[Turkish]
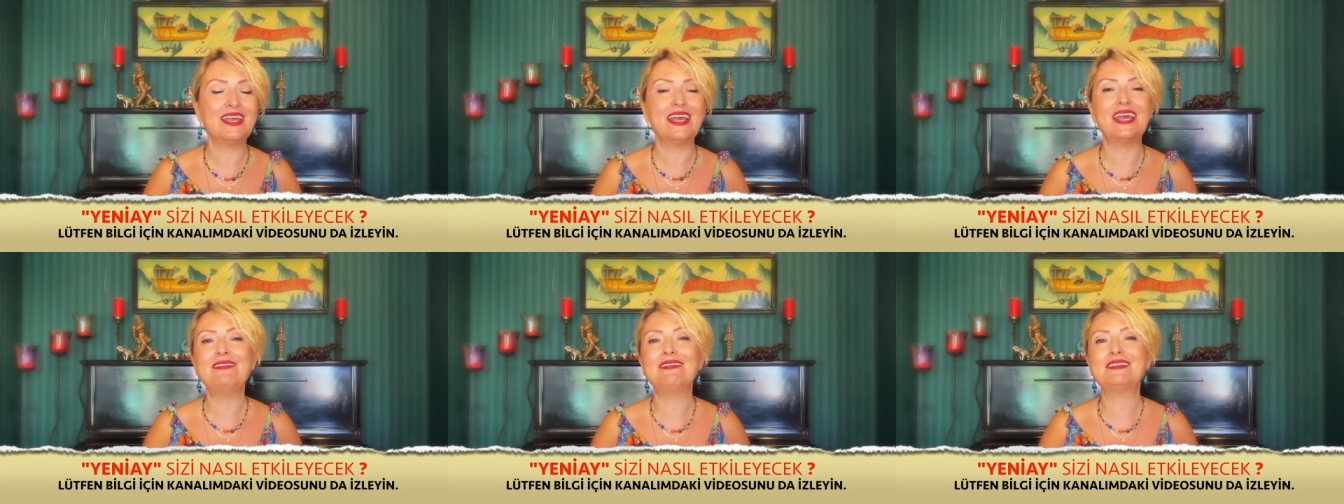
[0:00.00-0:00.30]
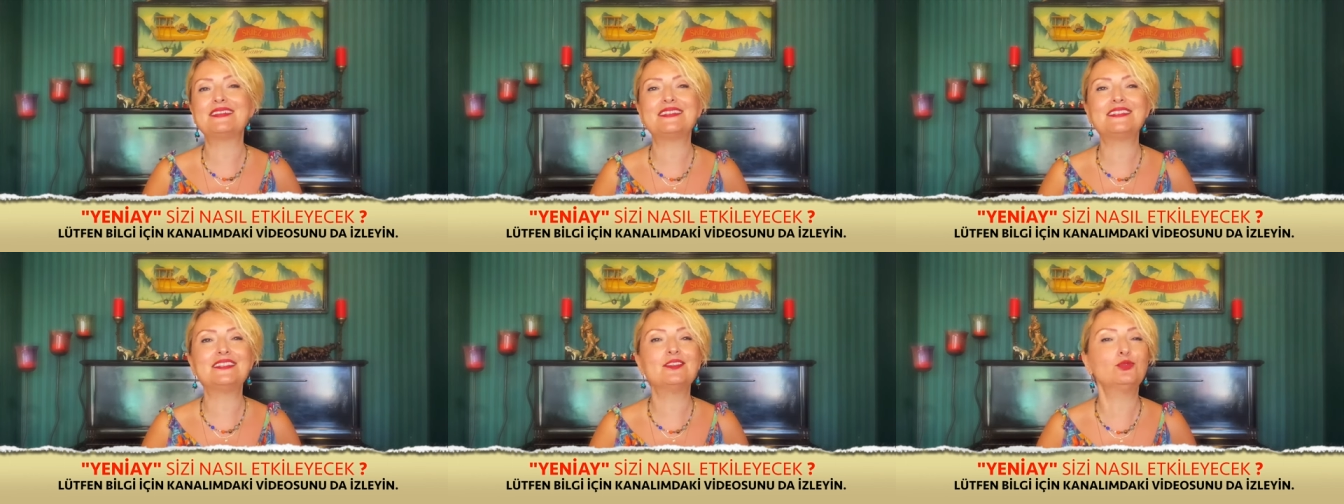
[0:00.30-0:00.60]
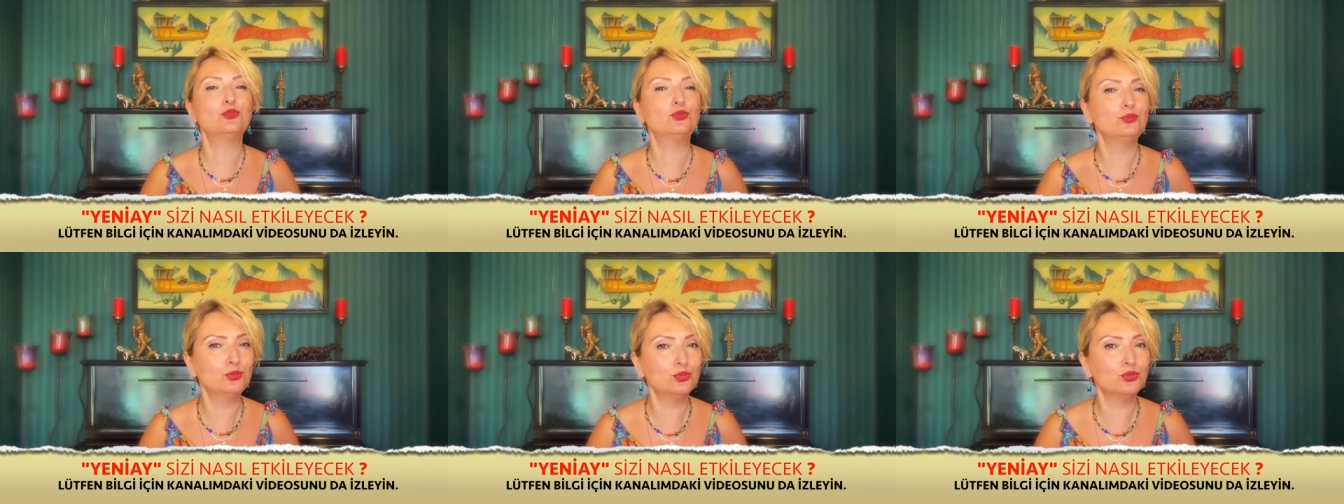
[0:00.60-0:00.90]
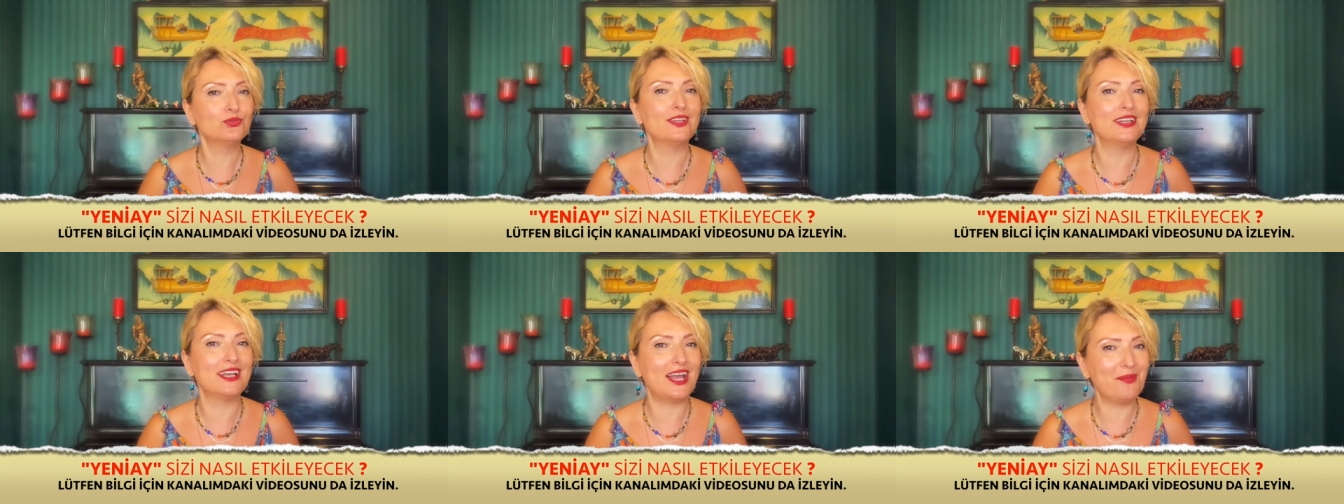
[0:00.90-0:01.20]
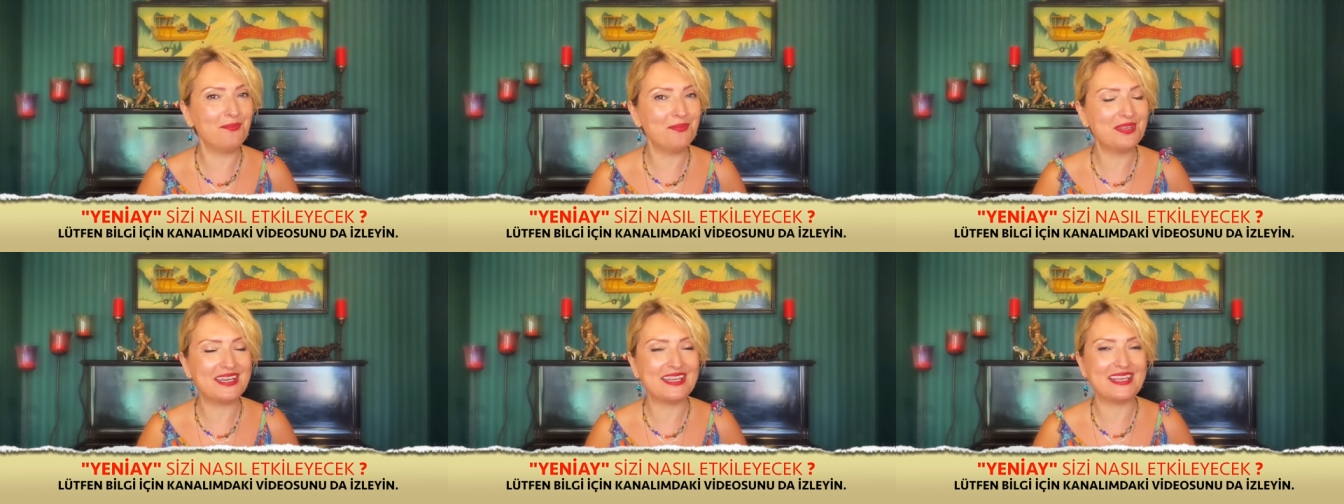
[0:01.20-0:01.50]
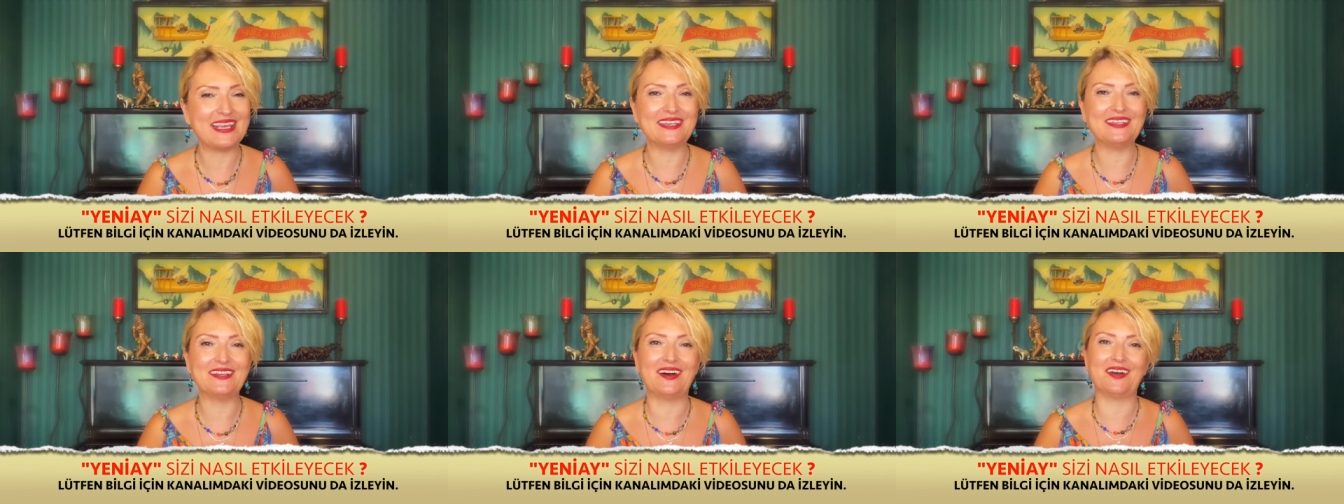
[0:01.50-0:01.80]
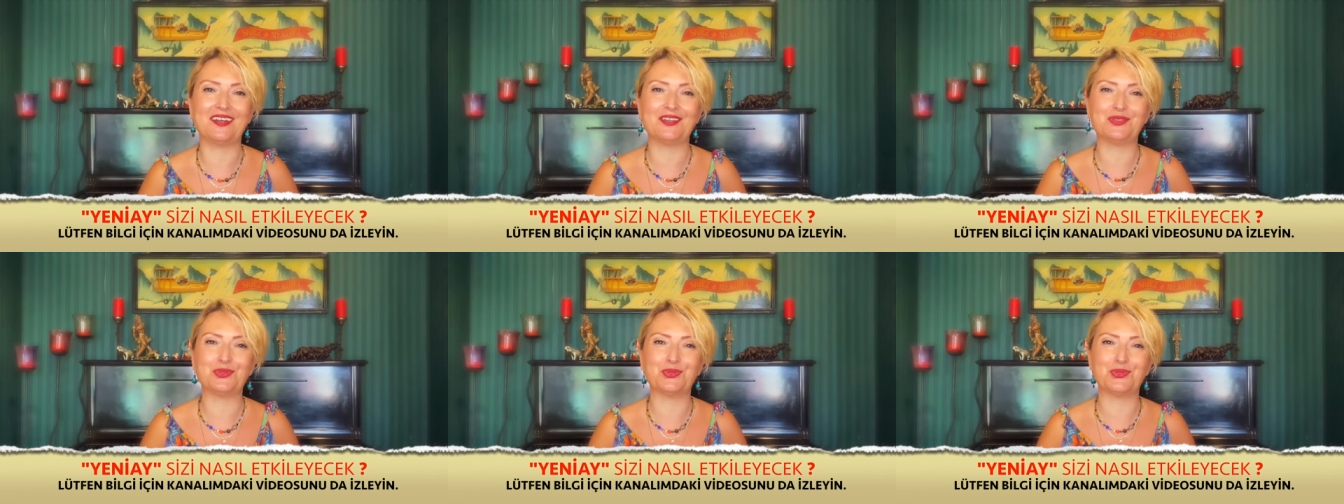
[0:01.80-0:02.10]
Evet size umut veren bir yeni
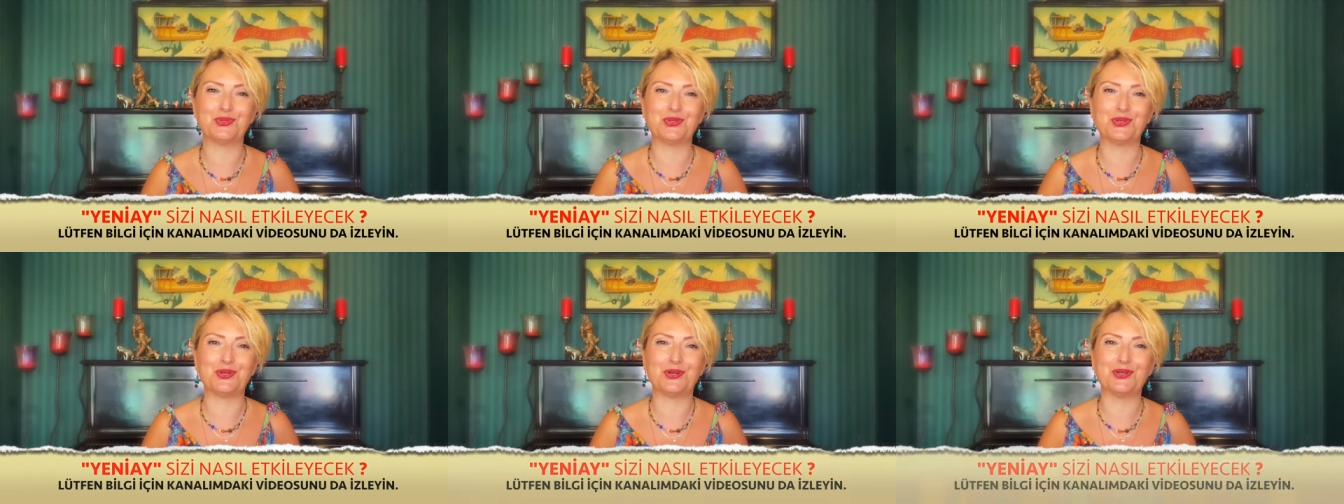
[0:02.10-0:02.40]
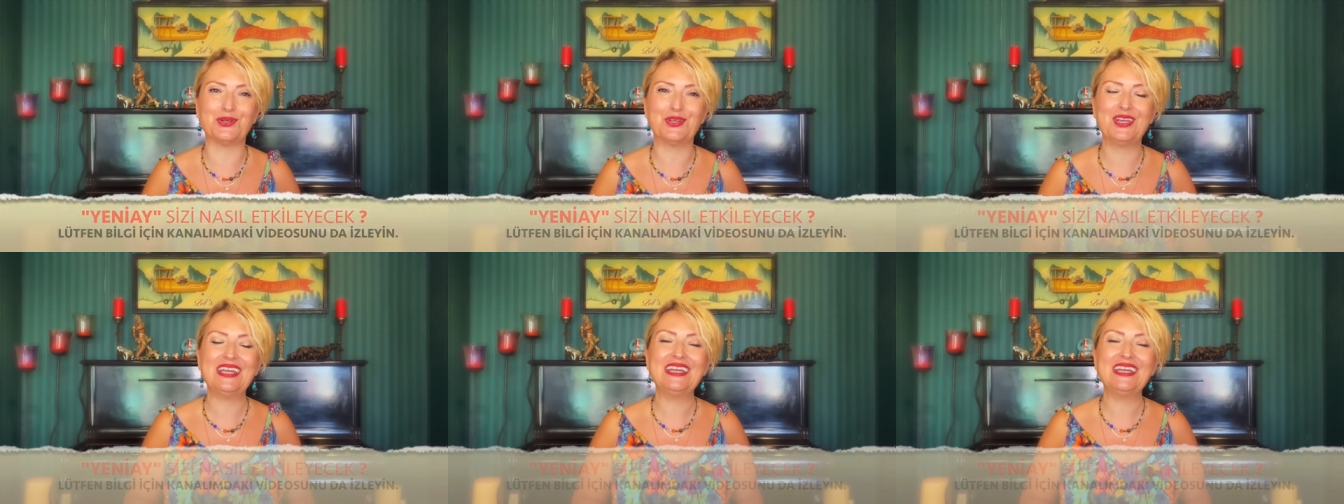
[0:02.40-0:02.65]
ay doğuyor.